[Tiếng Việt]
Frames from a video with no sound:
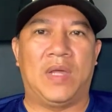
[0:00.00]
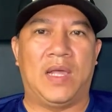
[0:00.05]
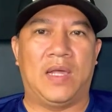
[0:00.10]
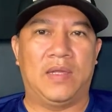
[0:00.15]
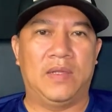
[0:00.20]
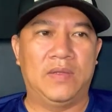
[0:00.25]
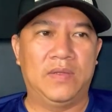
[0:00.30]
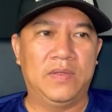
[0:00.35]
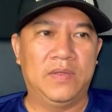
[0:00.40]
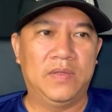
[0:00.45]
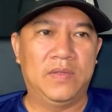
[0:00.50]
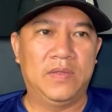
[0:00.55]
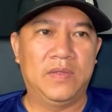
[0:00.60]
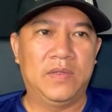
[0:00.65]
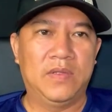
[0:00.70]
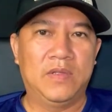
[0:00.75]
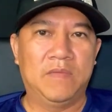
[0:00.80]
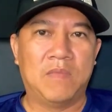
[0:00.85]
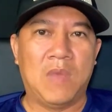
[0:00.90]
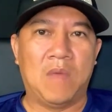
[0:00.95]
mà
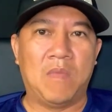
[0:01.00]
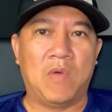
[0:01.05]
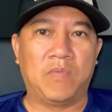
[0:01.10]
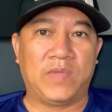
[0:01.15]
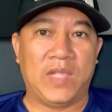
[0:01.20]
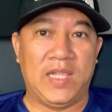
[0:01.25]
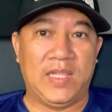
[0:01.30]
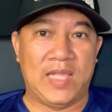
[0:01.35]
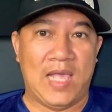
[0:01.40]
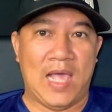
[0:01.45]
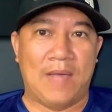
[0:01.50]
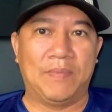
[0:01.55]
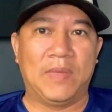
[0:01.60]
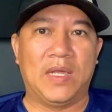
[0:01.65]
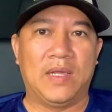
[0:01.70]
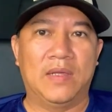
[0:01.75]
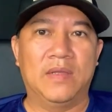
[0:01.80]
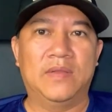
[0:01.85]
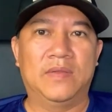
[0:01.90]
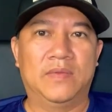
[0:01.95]
mà một tỷ tám
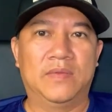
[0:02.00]
đó